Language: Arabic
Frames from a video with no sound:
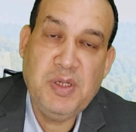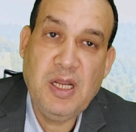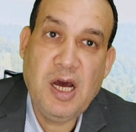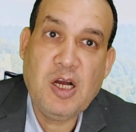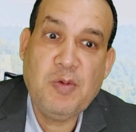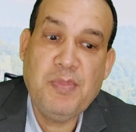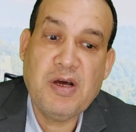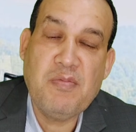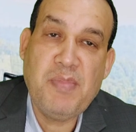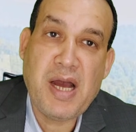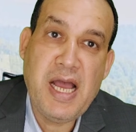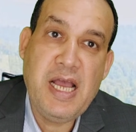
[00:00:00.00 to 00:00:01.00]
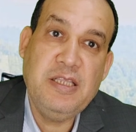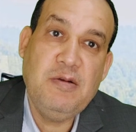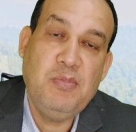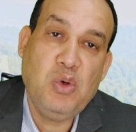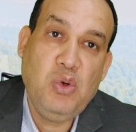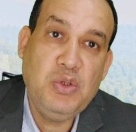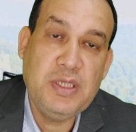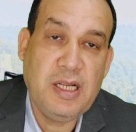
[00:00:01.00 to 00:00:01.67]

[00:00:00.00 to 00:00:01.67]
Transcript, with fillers: من اكبر معاهد البحوث